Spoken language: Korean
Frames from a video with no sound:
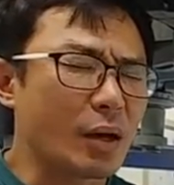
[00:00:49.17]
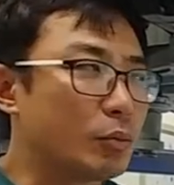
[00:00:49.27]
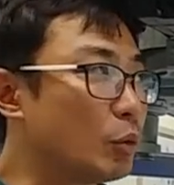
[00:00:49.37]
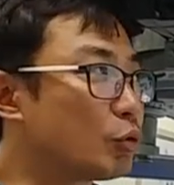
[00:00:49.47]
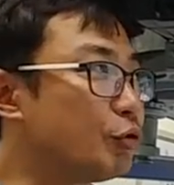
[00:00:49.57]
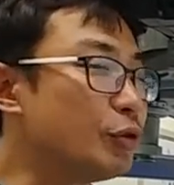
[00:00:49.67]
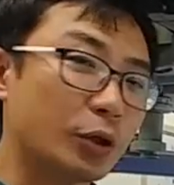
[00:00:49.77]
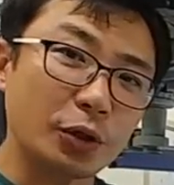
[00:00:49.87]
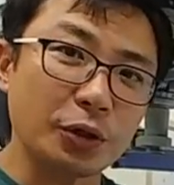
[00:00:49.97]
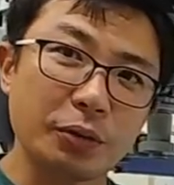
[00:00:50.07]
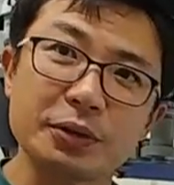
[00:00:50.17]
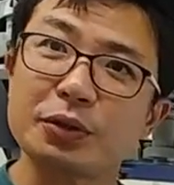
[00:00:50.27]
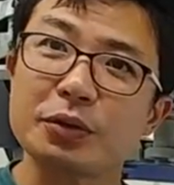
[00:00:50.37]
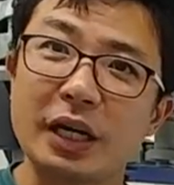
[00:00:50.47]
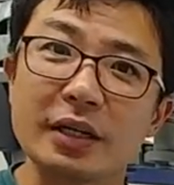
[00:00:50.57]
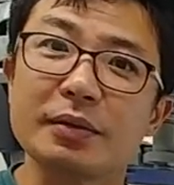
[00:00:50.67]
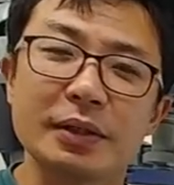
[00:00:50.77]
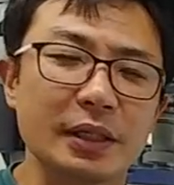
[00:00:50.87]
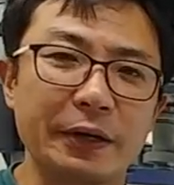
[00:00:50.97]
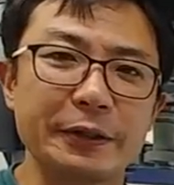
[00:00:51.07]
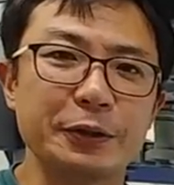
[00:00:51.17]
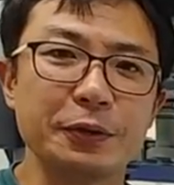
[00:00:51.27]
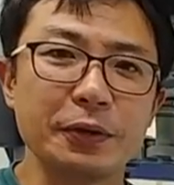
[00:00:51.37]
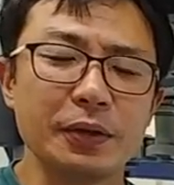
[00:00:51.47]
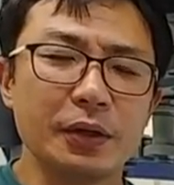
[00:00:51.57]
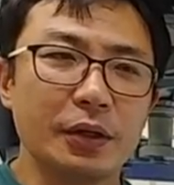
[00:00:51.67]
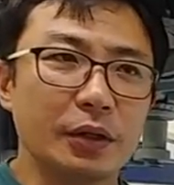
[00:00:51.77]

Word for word: 뭐 군더더기 없이 좀 깔끔하게 나왔죠.